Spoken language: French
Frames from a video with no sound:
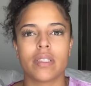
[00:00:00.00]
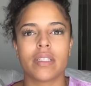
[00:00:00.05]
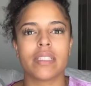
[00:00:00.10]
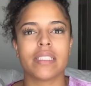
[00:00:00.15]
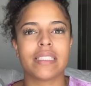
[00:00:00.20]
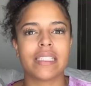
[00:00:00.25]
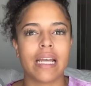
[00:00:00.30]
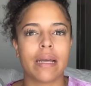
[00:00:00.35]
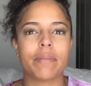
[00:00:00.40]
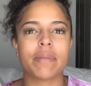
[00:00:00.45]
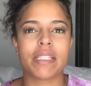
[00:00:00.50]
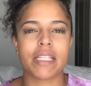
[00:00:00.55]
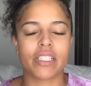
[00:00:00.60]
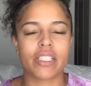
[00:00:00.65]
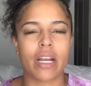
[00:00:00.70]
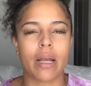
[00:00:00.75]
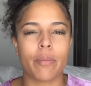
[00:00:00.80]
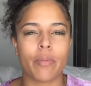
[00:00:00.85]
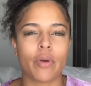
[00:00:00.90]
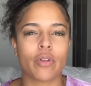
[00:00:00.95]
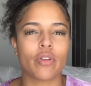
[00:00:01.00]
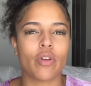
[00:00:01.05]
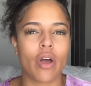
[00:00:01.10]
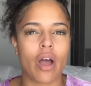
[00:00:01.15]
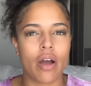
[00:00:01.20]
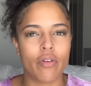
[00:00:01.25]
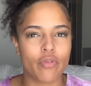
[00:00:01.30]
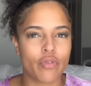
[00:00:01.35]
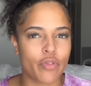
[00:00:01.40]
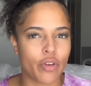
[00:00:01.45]
J'ai un message important
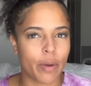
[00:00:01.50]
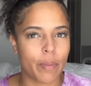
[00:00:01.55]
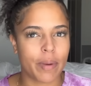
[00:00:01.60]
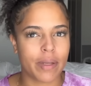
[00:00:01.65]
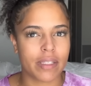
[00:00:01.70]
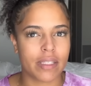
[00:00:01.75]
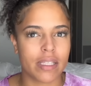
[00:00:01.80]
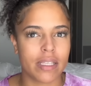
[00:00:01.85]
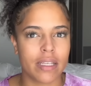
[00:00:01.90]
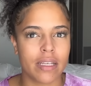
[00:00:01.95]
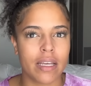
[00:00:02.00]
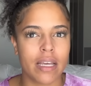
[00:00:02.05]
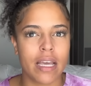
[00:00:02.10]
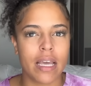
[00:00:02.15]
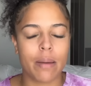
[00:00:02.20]
à vous faire passer.